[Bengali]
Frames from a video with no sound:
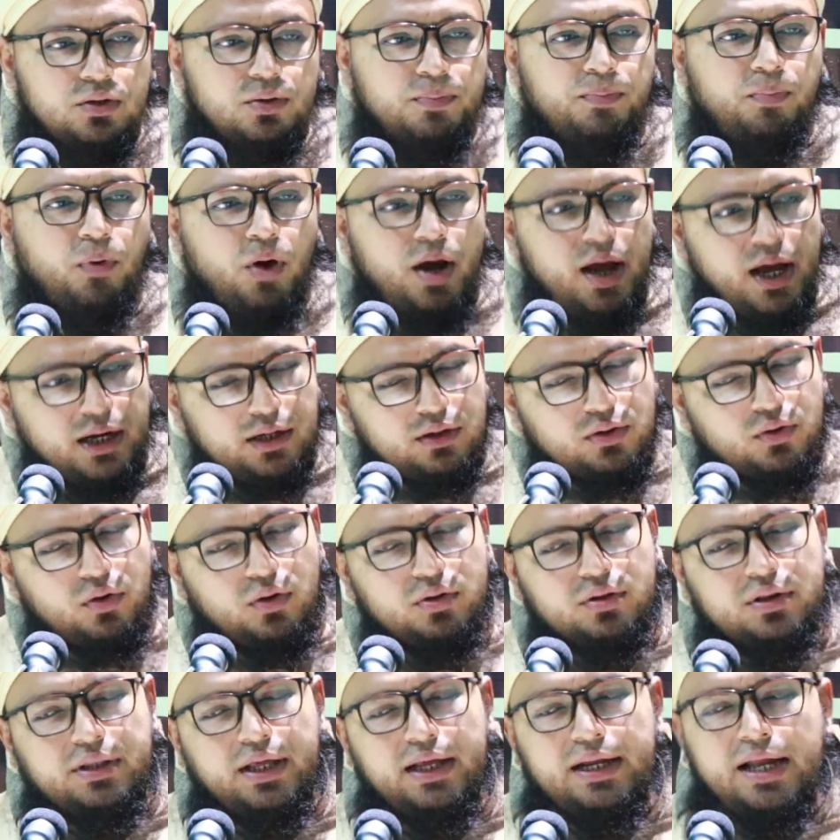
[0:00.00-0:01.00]
তো বয়ান
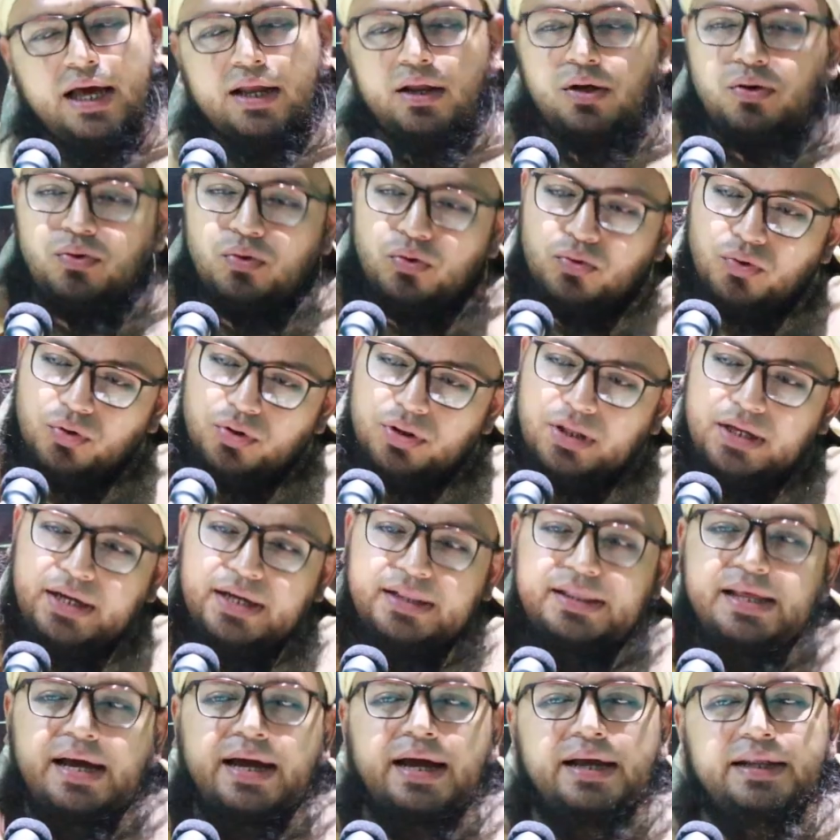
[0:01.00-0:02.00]
করতেন আর এই কুকুর
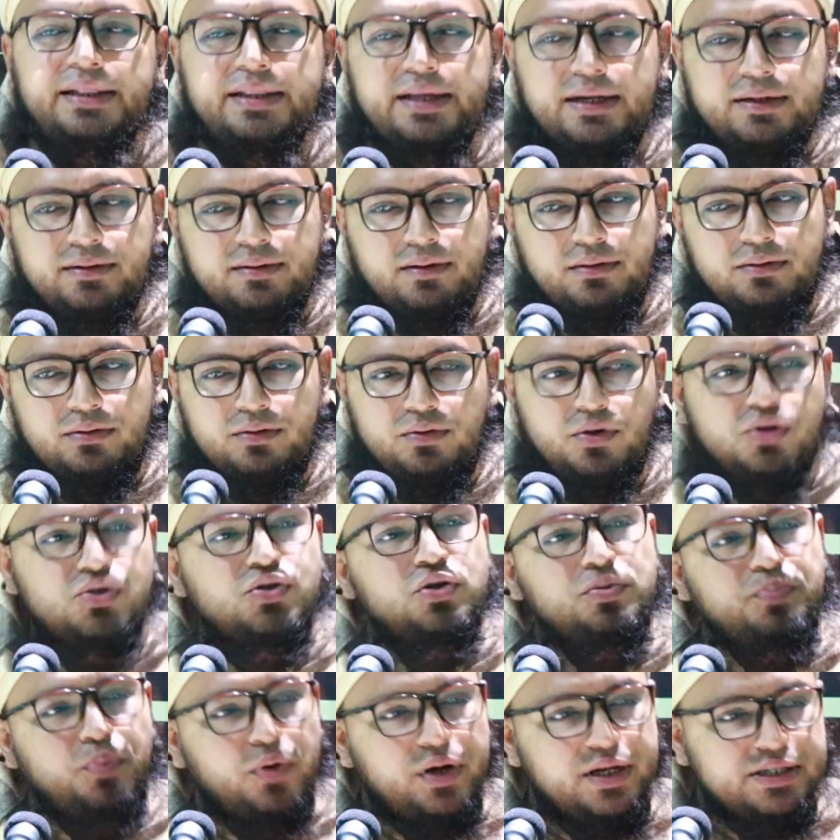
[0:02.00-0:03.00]
দিকে তাকাইতেন
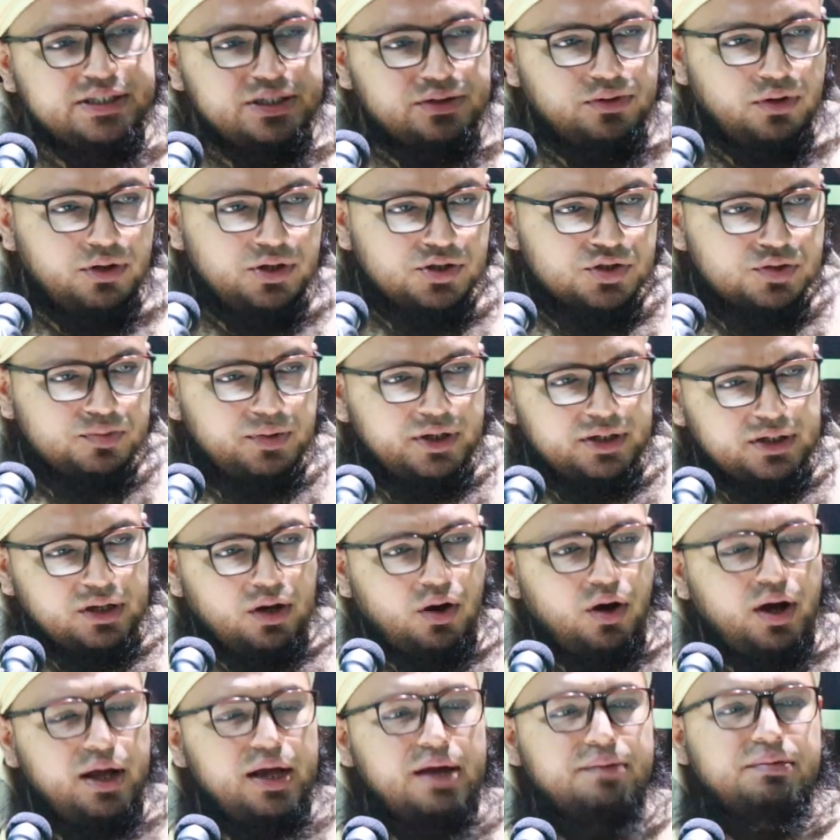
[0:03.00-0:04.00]
নজর পড়ে যেত অনেক সময় এটা
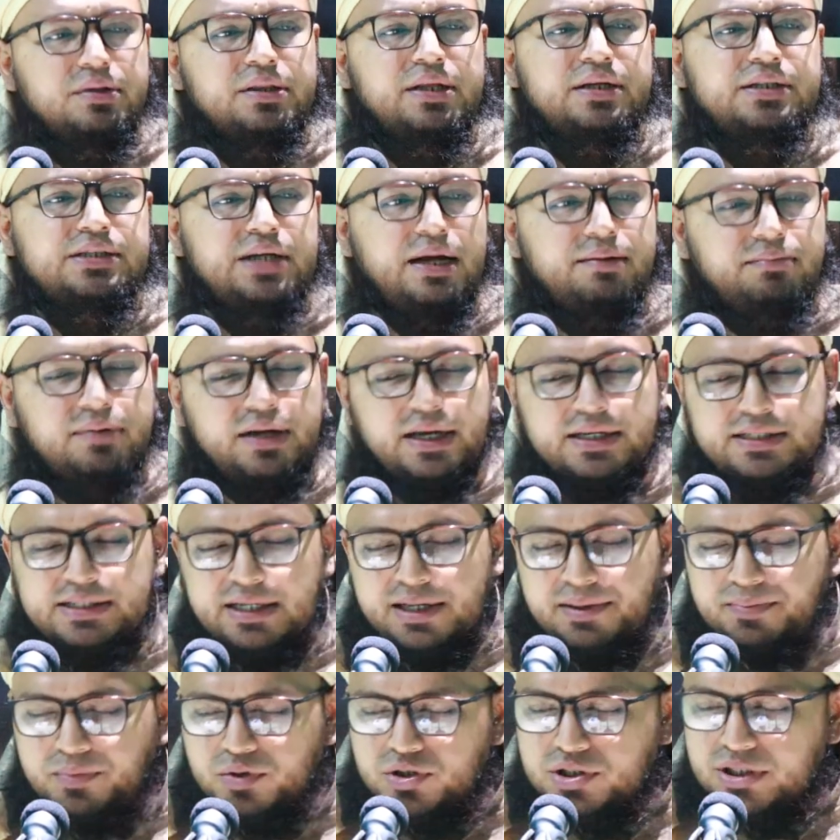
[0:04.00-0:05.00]
হয় আমাদের যে আমরা এক
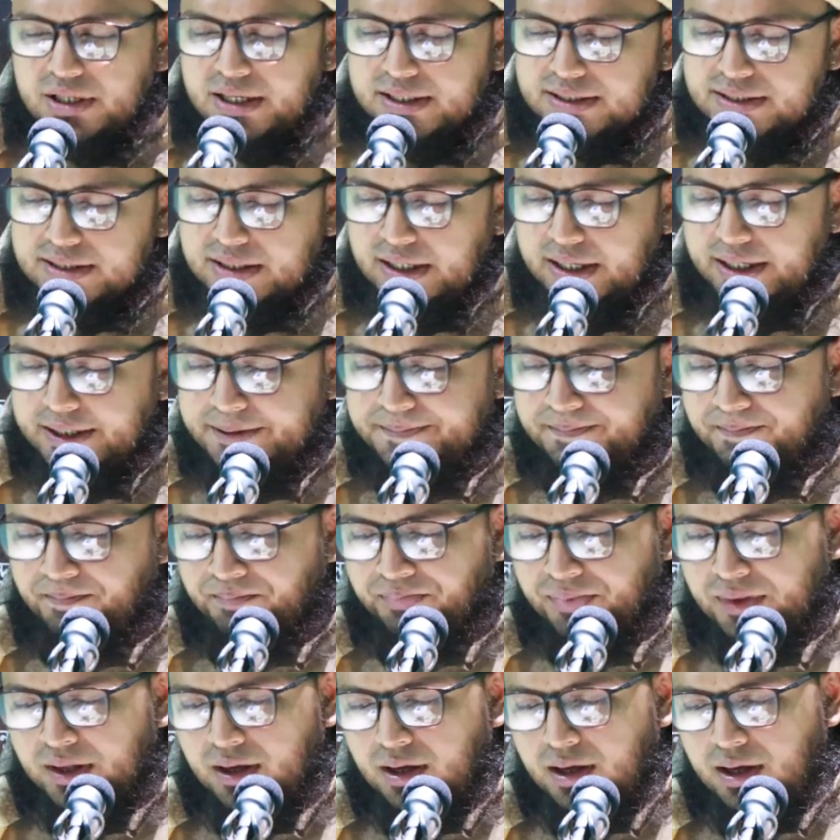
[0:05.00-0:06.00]
জায়গায় বসে আছি
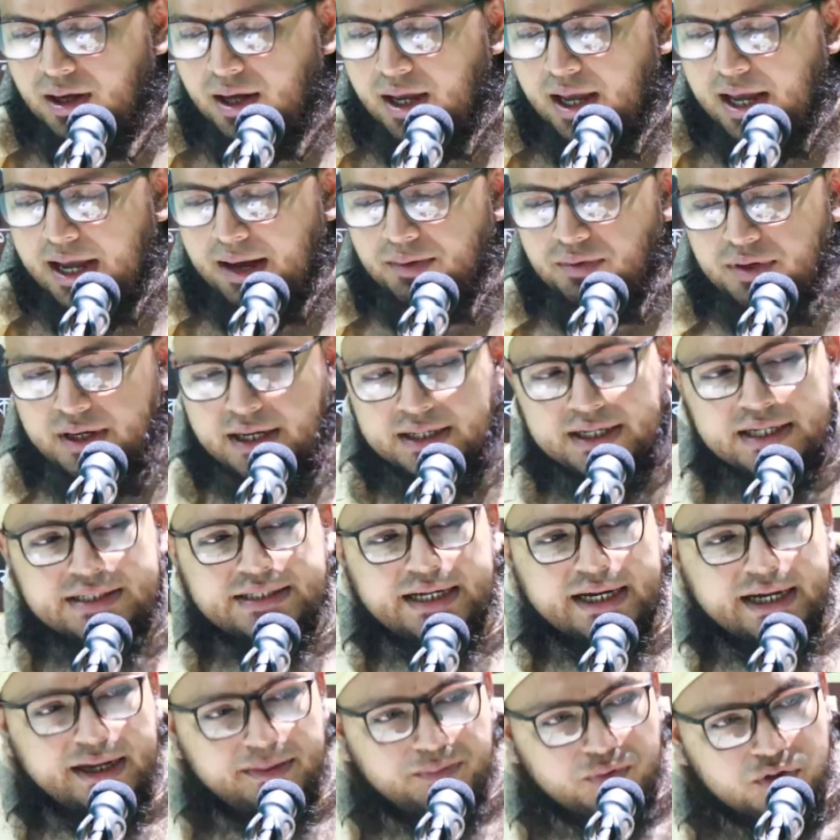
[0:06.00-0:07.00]
এমন একটা
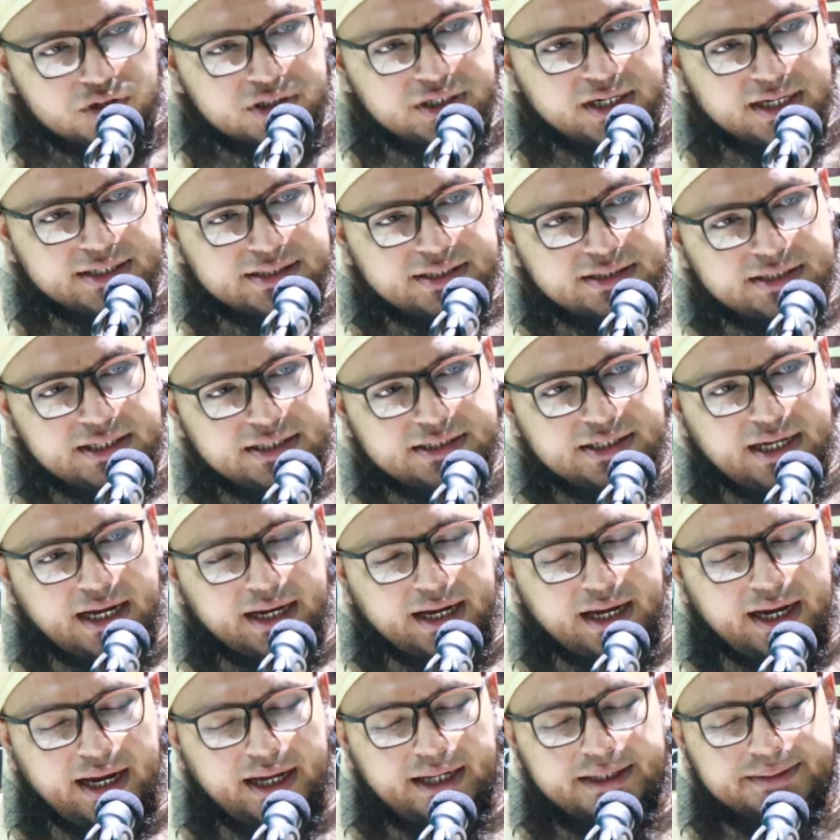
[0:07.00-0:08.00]
জায়গায় বসে আছি যে
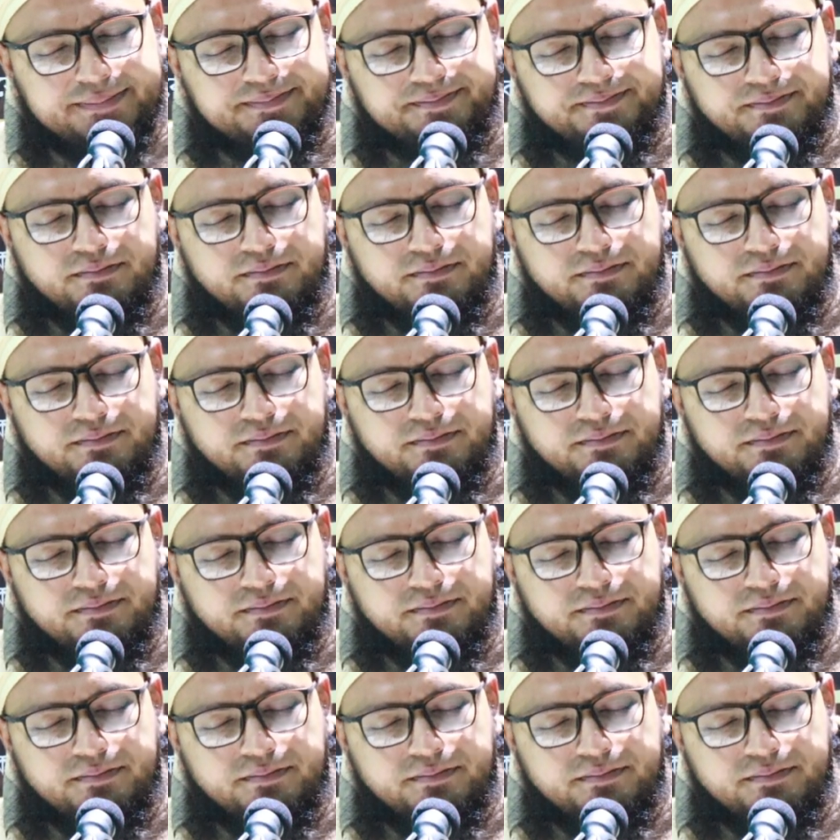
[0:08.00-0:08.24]
জায়গায়